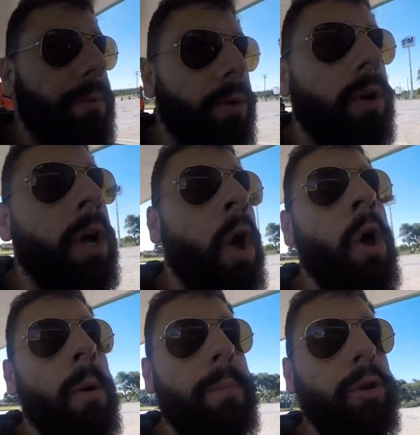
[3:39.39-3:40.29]
pro,
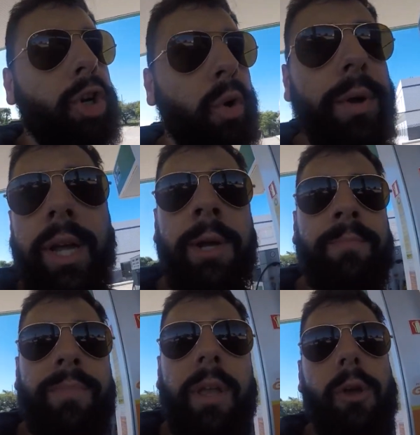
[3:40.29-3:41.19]
pro Chuí
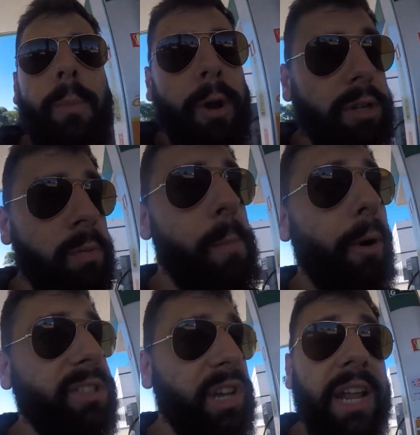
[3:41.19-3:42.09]
e o próximo
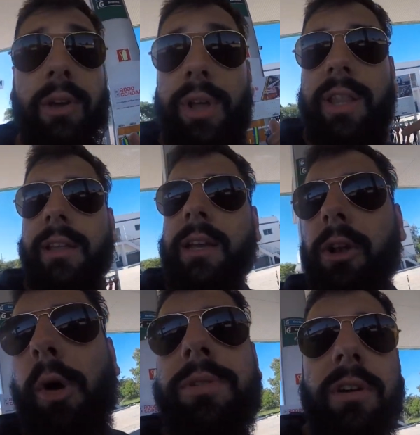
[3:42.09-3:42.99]
posto só daqui 80
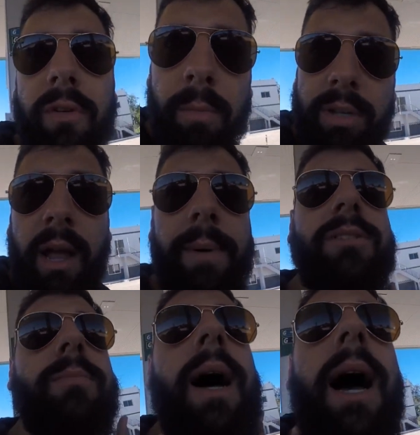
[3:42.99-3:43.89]
km, então vamos botar
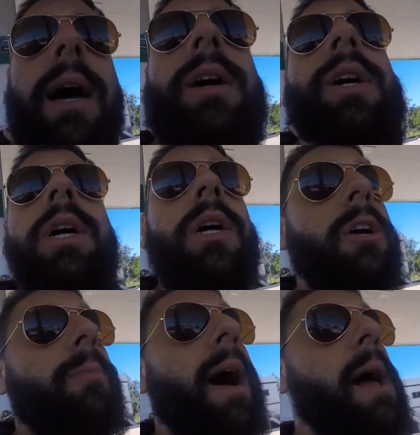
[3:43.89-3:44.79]
mais uma,
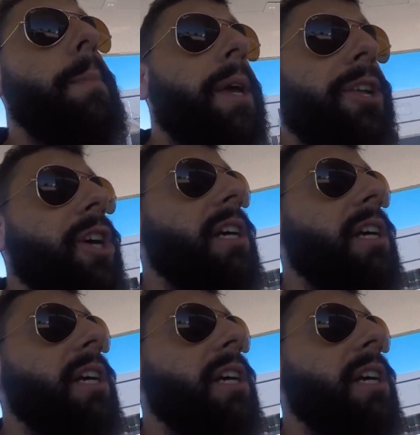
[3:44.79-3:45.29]
uma rabinha de